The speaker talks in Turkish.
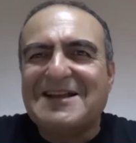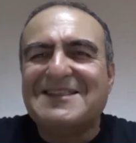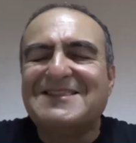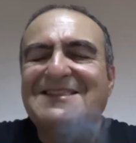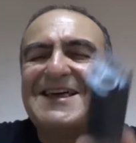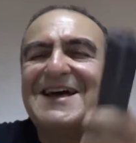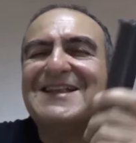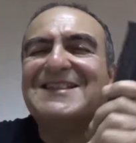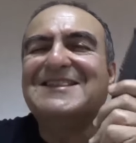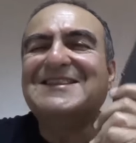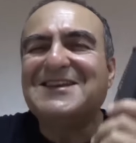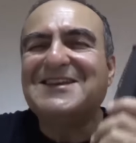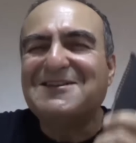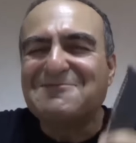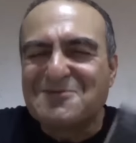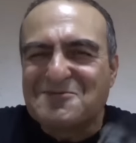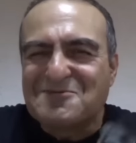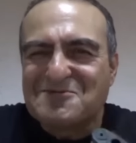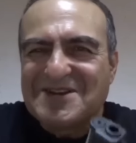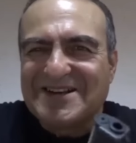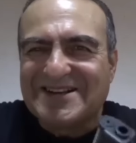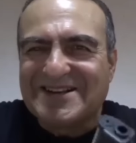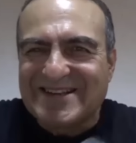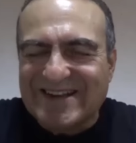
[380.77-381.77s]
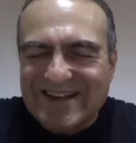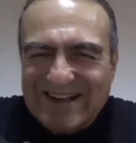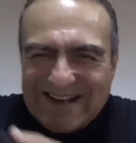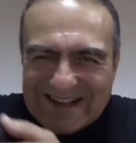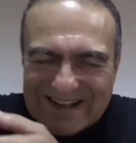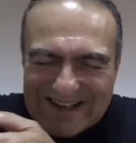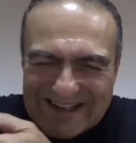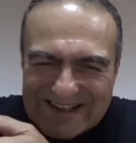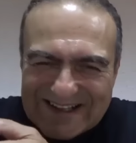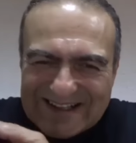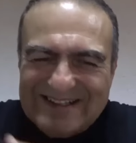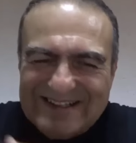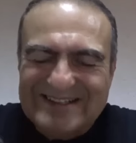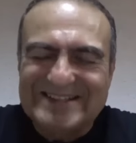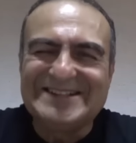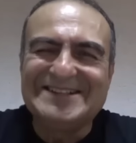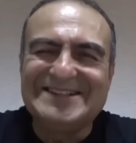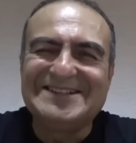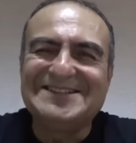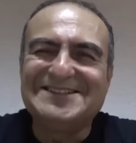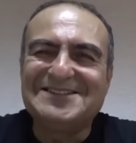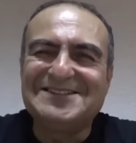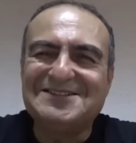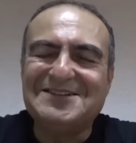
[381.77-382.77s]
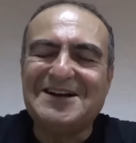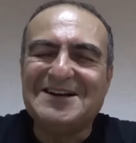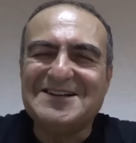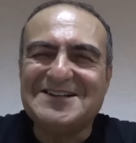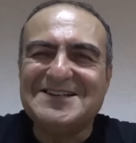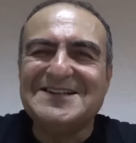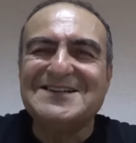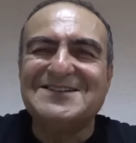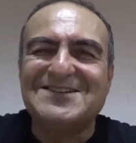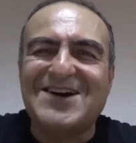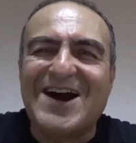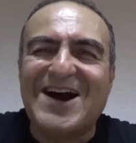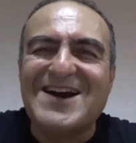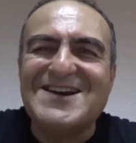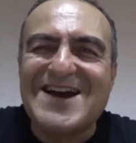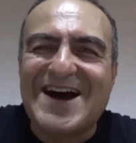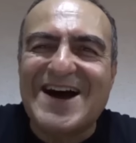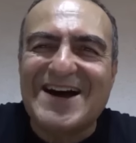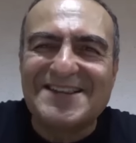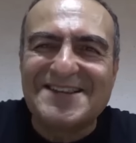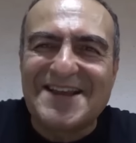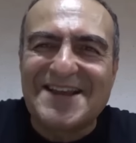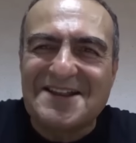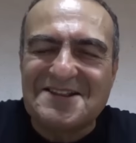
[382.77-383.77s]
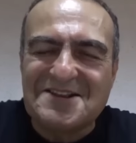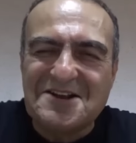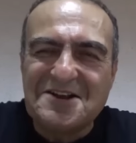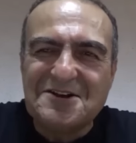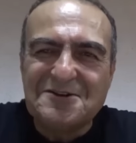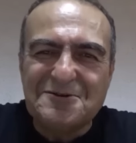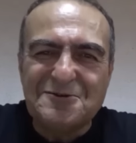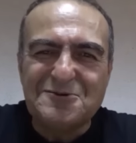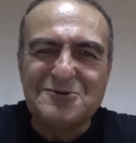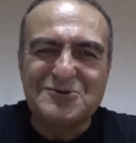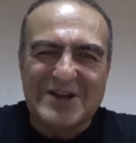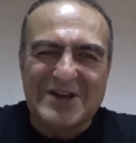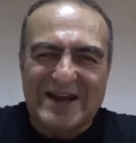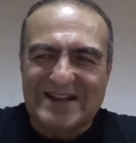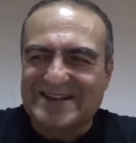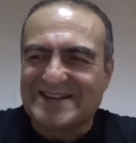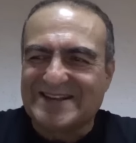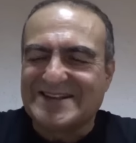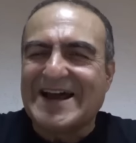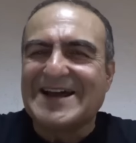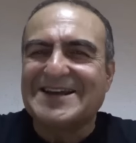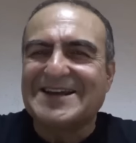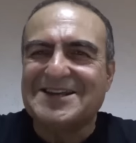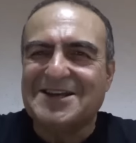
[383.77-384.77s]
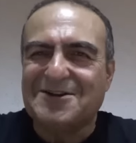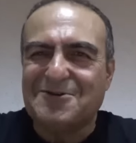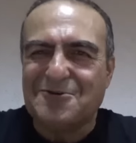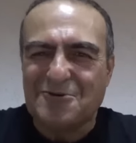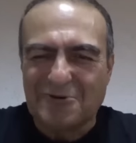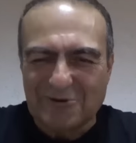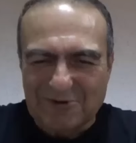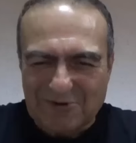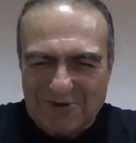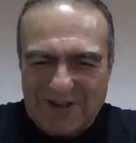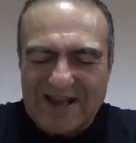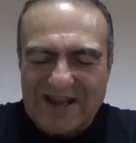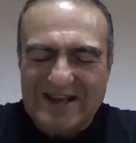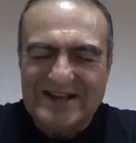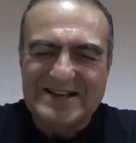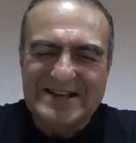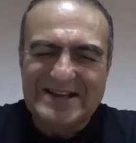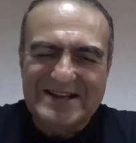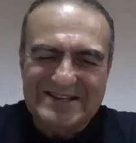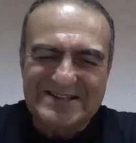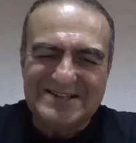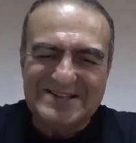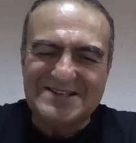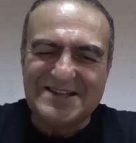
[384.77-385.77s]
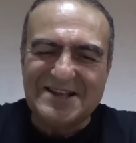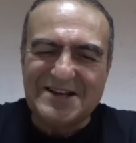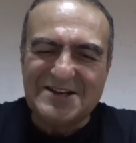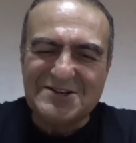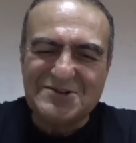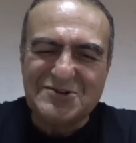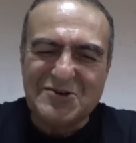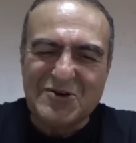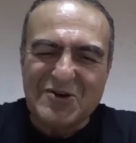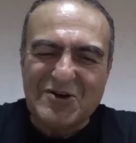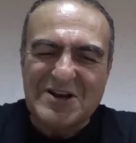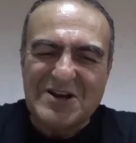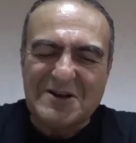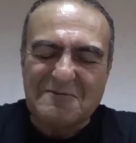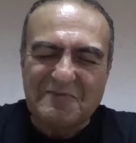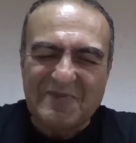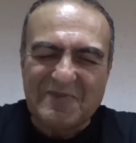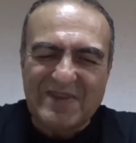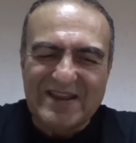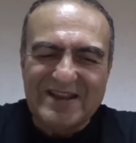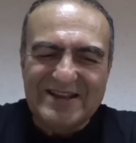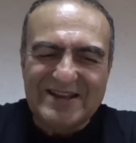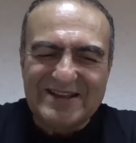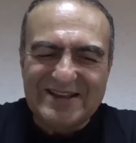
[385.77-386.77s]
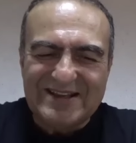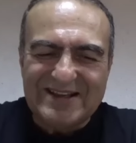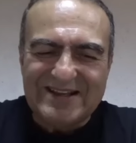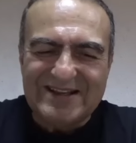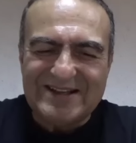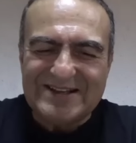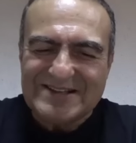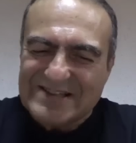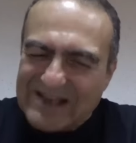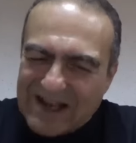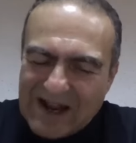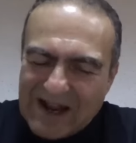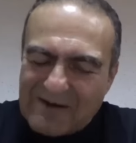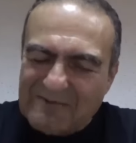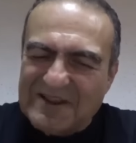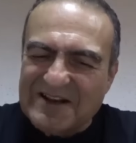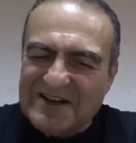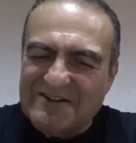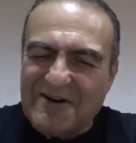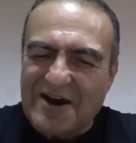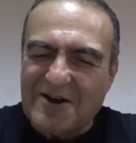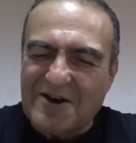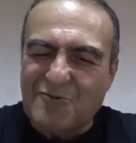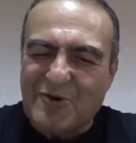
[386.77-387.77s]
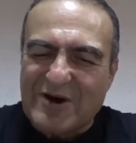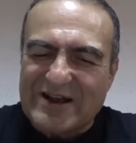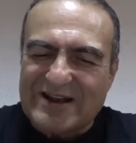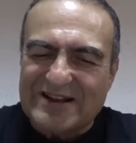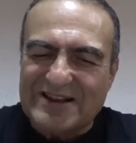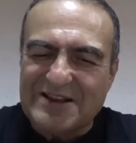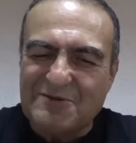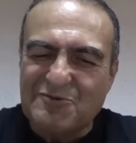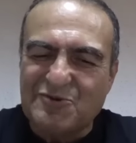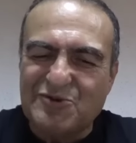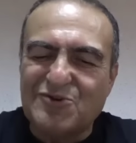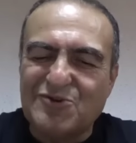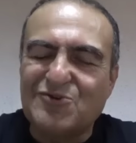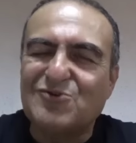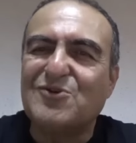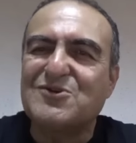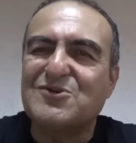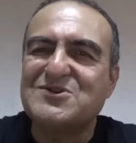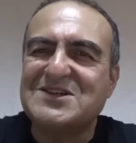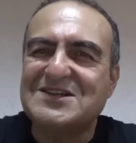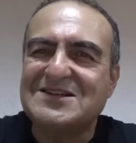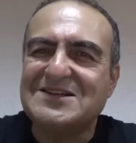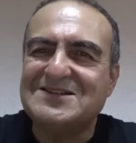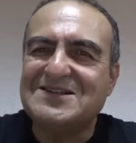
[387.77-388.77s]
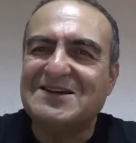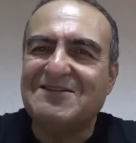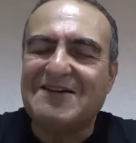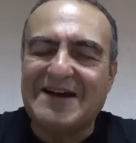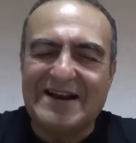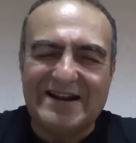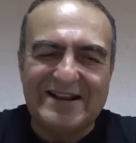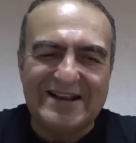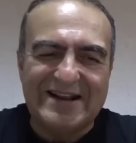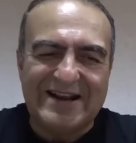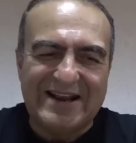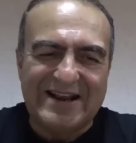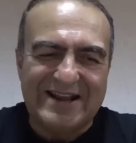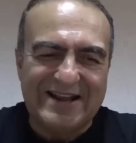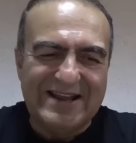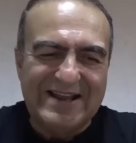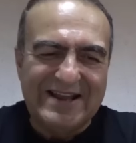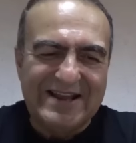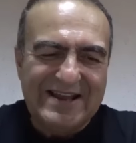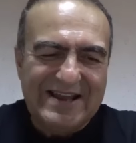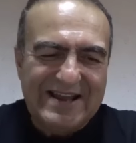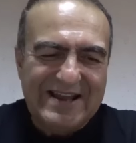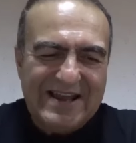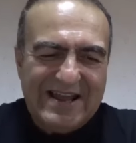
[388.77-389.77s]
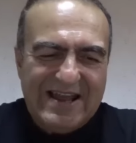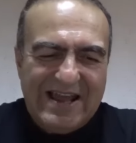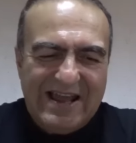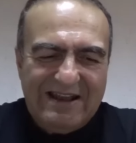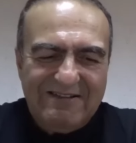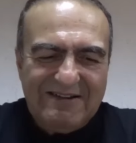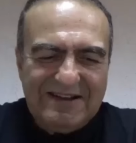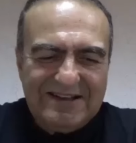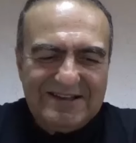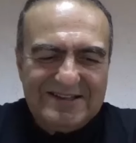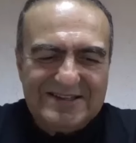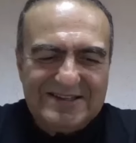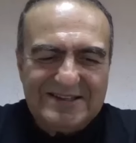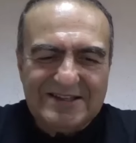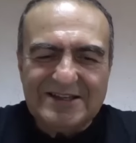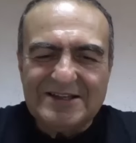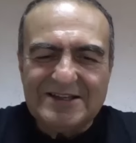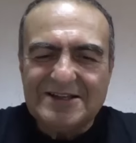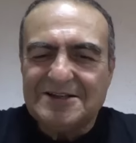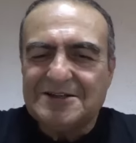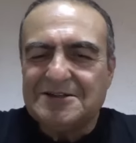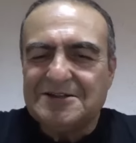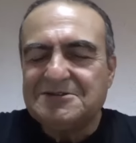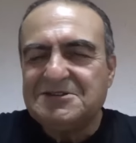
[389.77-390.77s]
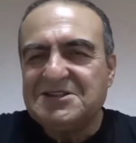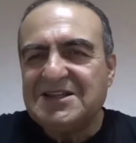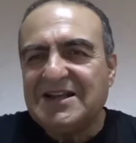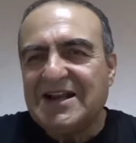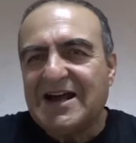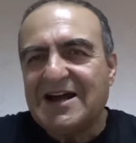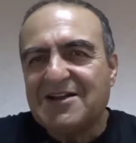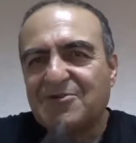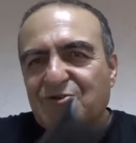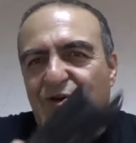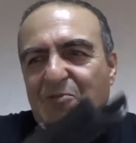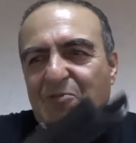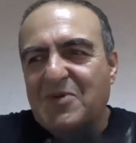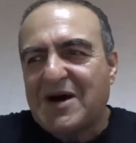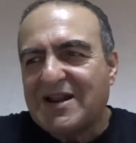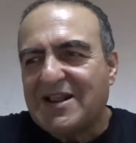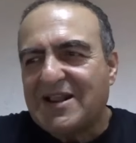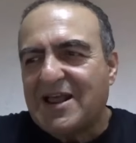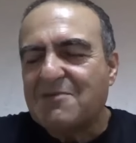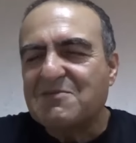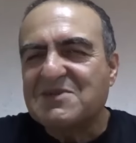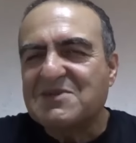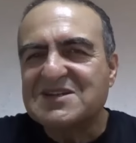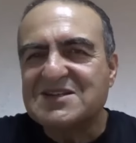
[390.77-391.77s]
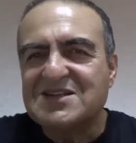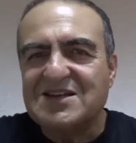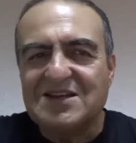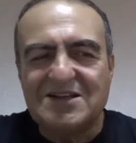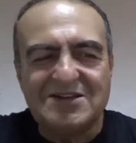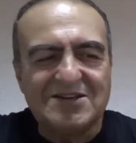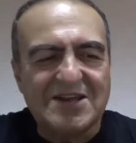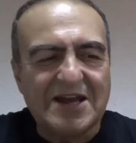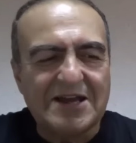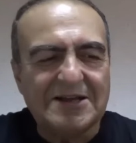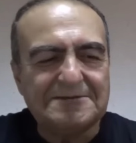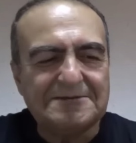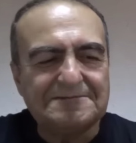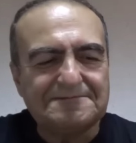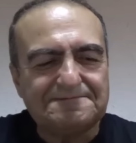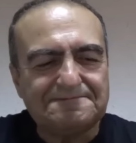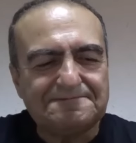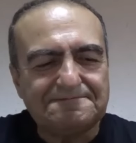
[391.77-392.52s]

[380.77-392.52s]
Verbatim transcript: benden değil bu bilgi. E, işin kaynağından, üstadından geliyor. Onu da sizlere söyleyeyim. E, selamları var bu arada bütün Glock severlere. Evet, e, silahın toparlanması da